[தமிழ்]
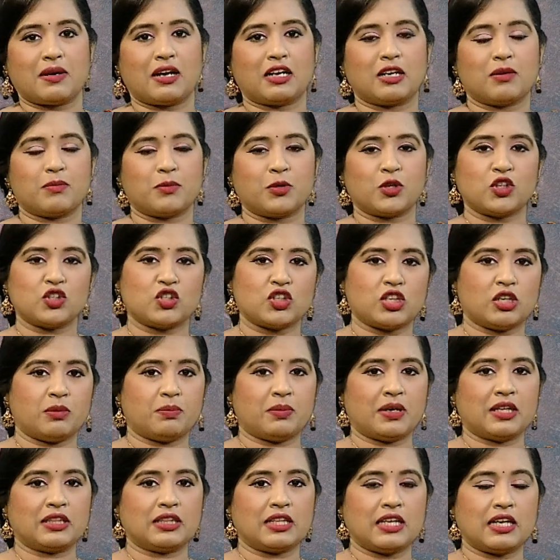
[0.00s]
பார்க்க போகிறோம்னு சொல்லி
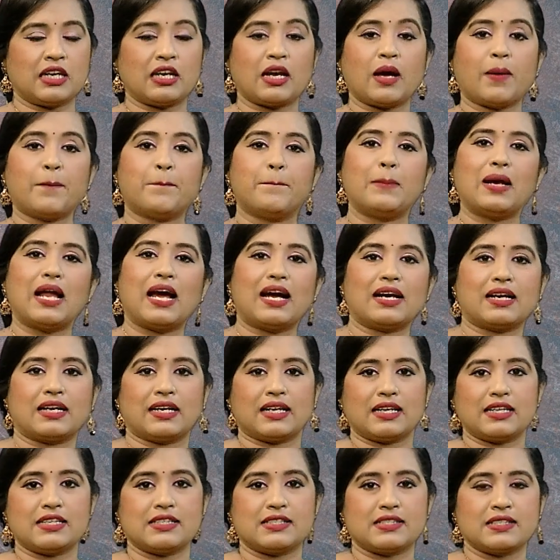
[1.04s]
பார்த்தீங்கன்னா பிளாக்
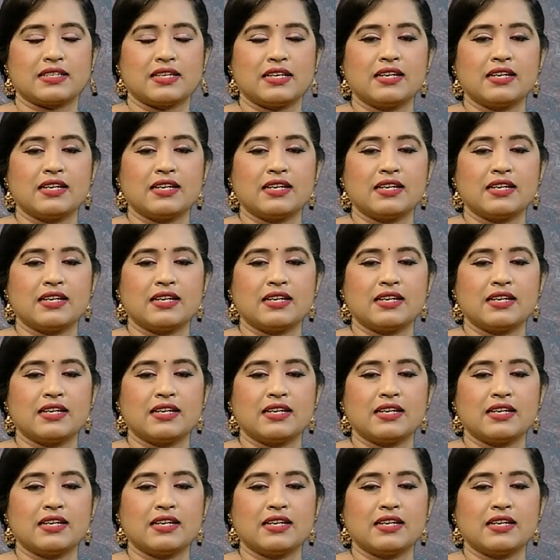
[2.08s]
ரைஸ்